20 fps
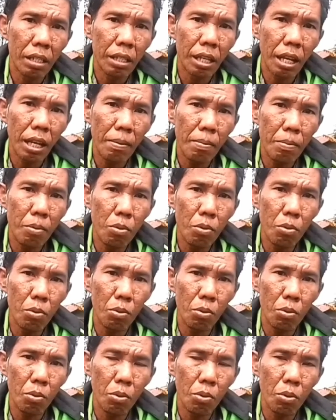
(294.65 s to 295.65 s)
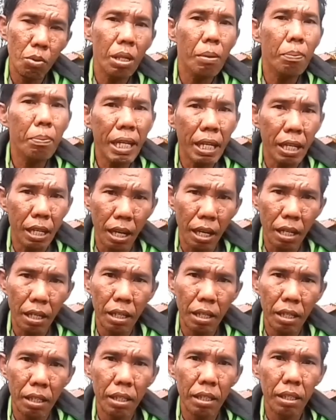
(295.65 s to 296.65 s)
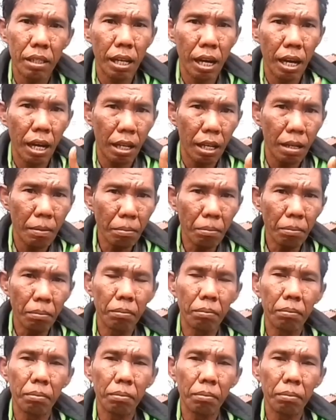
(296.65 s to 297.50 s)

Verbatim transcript: 1000 lebih ya dalam